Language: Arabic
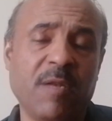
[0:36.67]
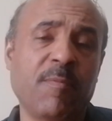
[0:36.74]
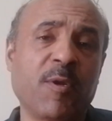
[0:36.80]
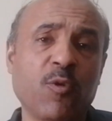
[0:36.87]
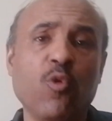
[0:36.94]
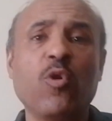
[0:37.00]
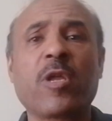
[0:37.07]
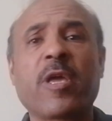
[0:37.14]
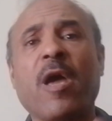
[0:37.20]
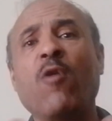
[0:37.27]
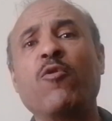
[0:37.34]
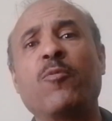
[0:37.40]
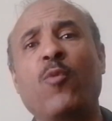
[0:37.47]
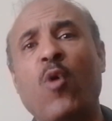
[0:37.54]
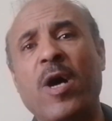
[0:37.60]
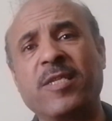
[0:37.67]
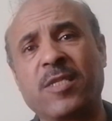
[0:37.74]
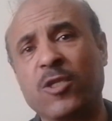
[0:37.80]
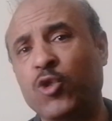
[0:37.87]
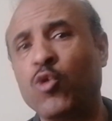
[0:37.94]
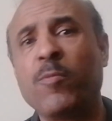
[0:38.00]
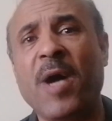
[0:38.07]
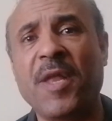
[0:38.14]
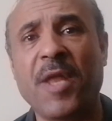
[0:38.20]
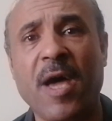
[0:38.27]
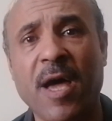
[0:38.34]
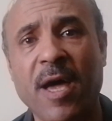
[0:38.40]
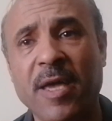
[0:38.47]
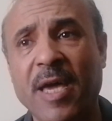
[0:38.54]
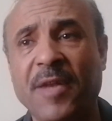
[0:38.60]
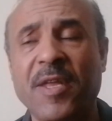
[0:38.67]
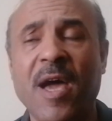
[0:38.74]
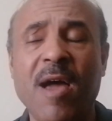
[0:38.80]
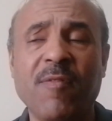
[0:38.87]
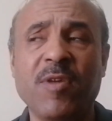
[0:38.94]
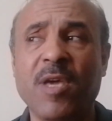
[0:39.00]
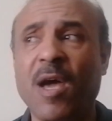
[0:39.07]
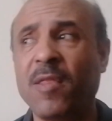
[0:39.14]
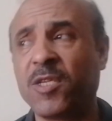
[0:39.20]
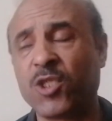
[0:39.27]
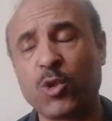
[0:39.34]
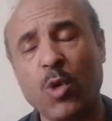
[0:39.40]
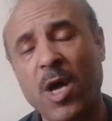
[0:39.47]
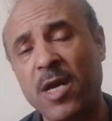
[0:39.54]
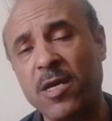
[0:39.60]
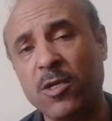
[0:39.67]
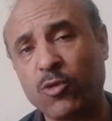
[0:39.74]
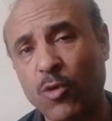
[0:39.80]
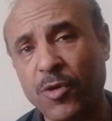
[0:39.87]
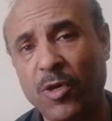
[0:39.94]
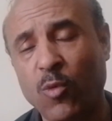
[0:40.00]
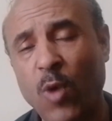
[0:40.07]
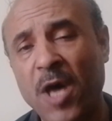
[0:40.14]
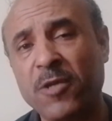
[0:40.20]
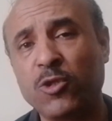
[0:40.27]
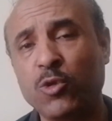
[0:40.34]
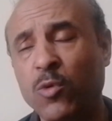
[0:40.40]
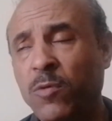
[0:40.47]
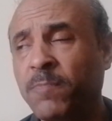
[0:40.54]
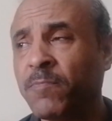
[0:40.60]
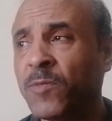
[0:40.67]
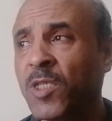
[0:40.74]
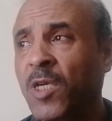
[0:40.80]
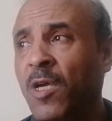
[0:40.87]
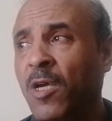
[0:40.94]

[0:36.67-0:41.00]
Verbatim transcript: احنا لما نقول كون موازي شو معناها؟ يعني هذه هذا السؤال اللي طرح وأرجو